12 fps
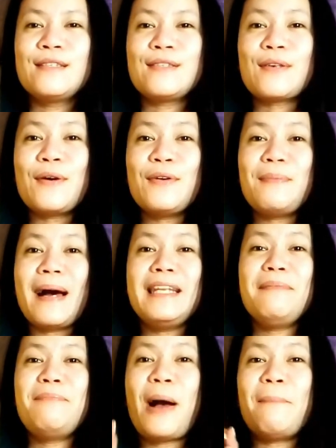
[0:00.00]
So,
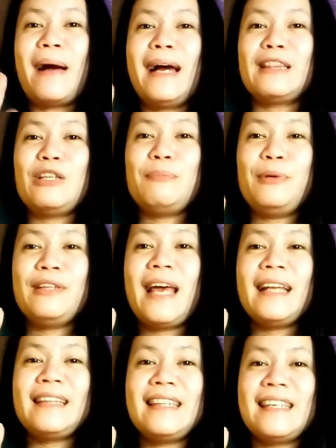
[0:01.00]
bali po ang pangatlo po
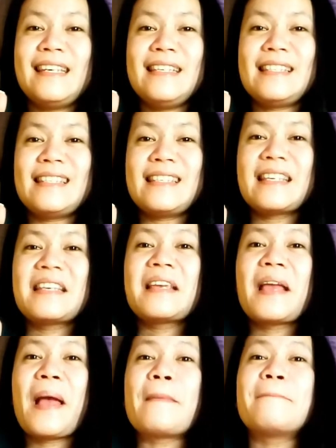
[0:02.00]
natin is
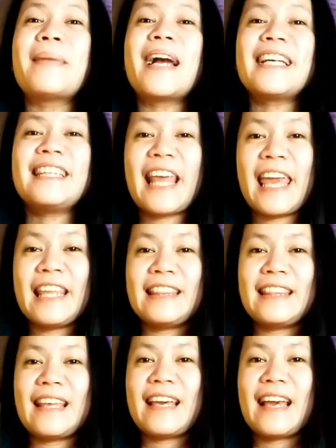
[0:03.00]
mag-date
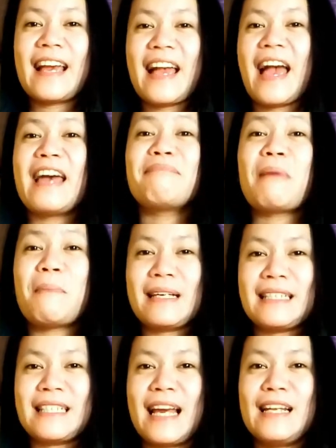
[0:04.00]
at
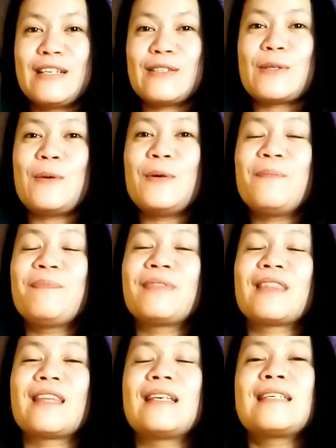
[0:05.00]
mamasyal. So,
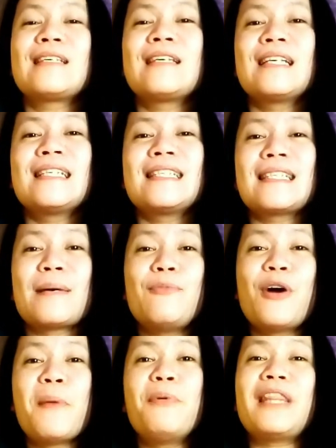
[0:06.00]
sa
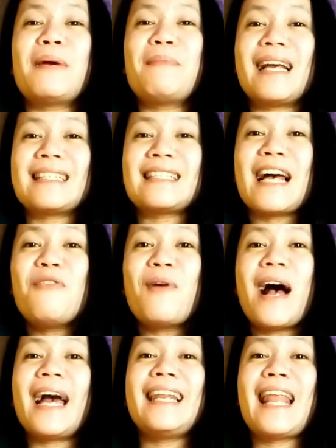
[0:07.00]
buhay po ng
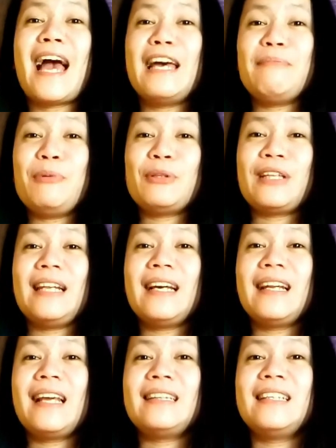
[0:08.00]
mag-asawa, kailangan po
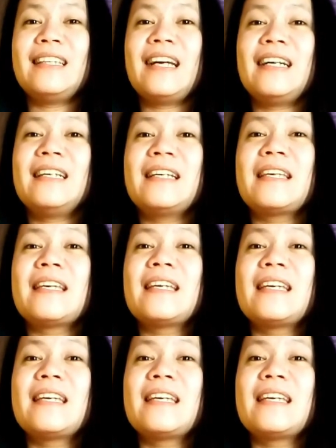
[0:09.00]
talaga natin ang